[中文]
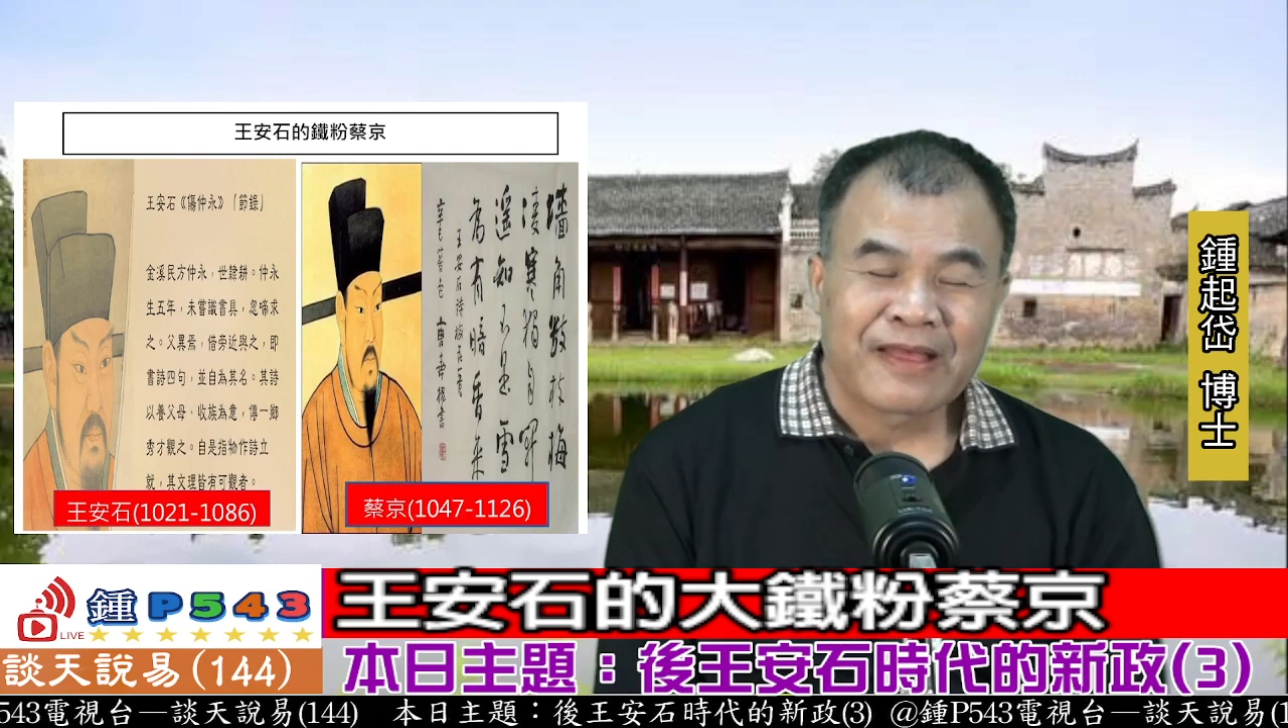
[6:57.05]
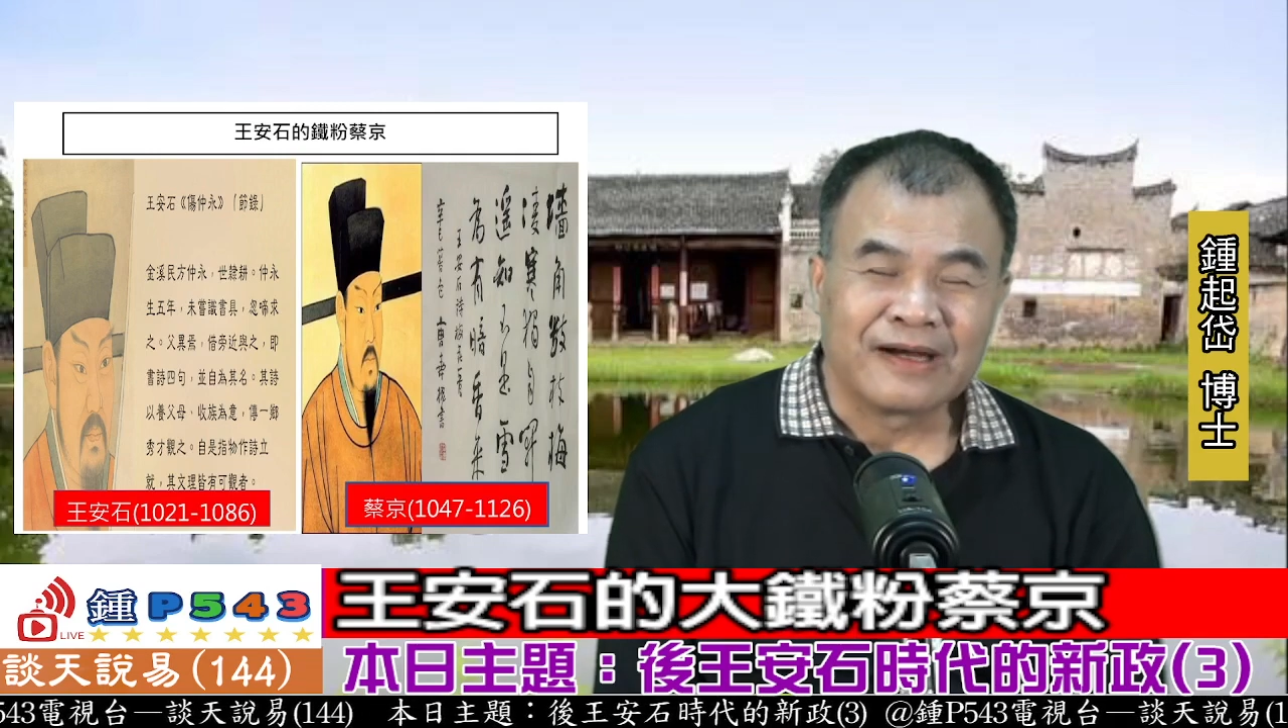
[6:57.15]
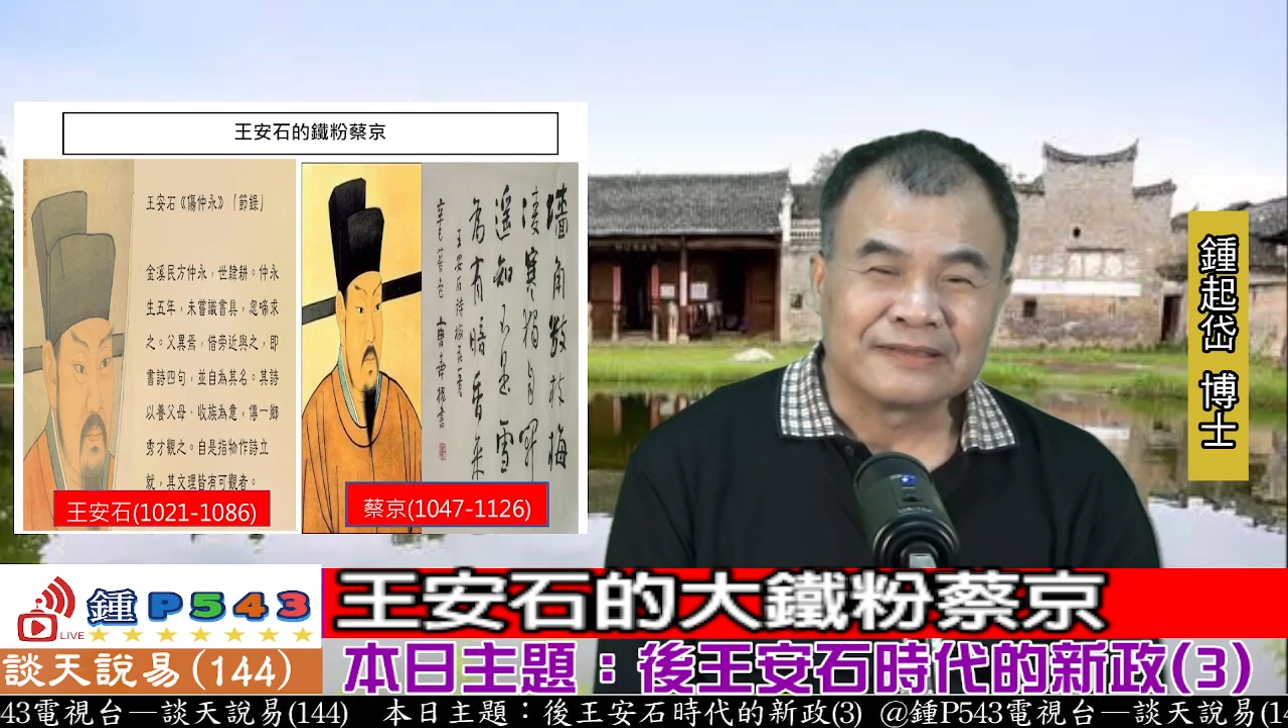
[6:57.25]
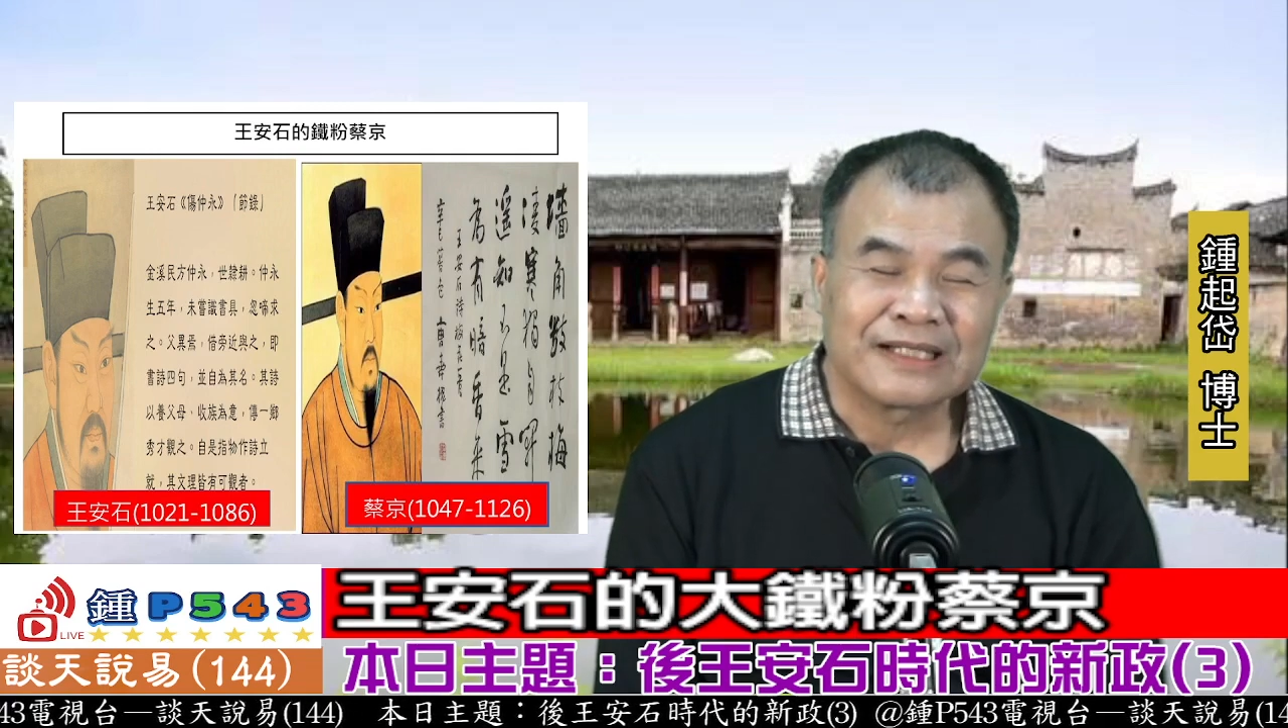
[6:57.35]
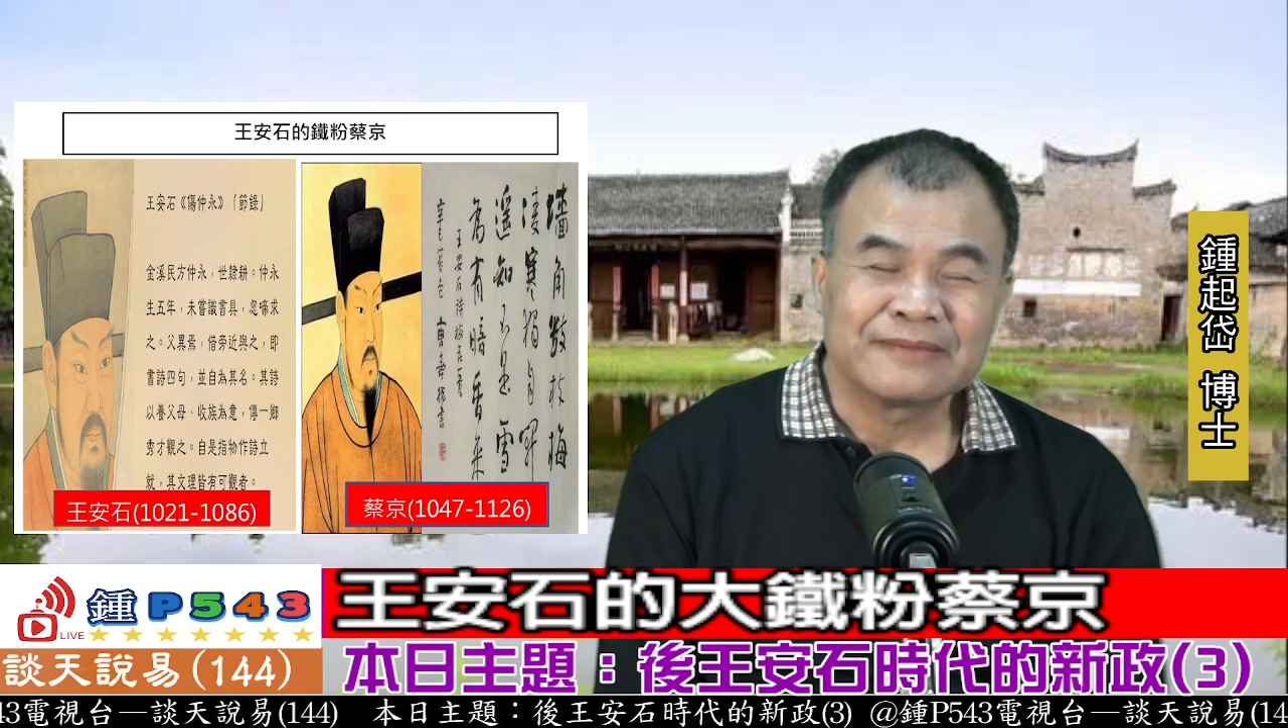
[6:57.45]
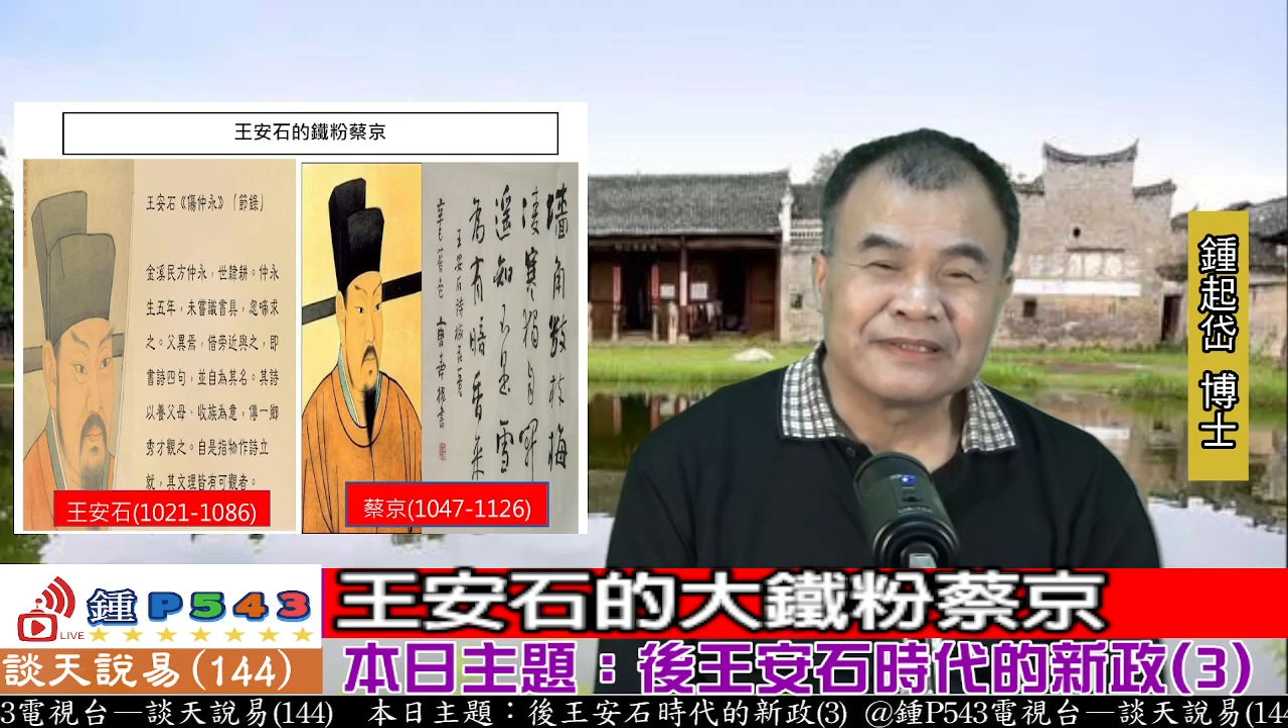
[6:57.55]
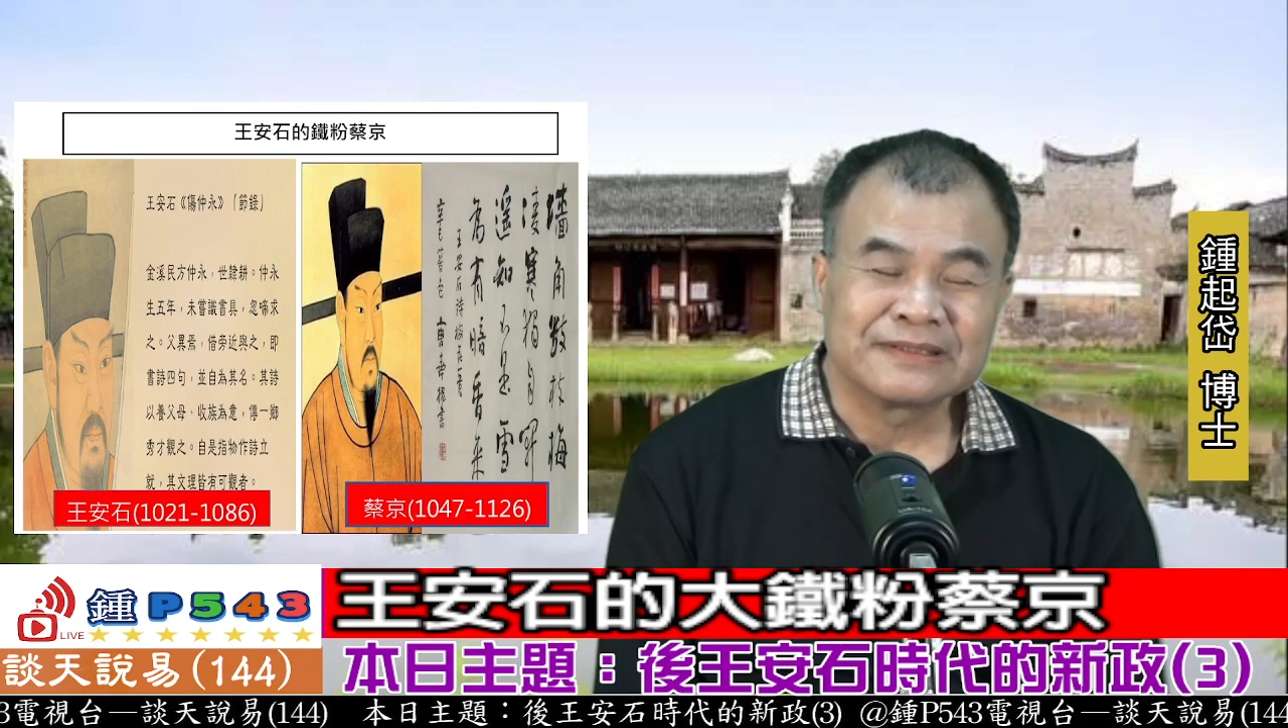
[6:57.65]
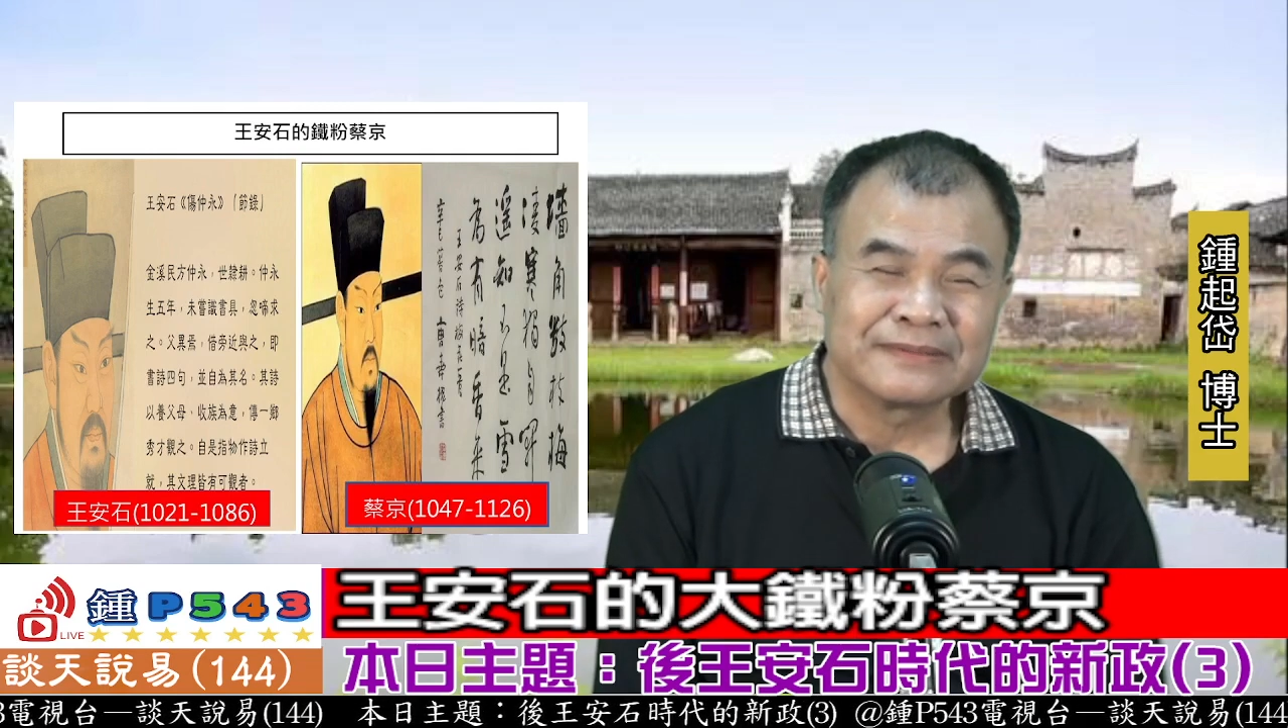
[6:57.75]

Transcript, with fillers: 啊，蔡卞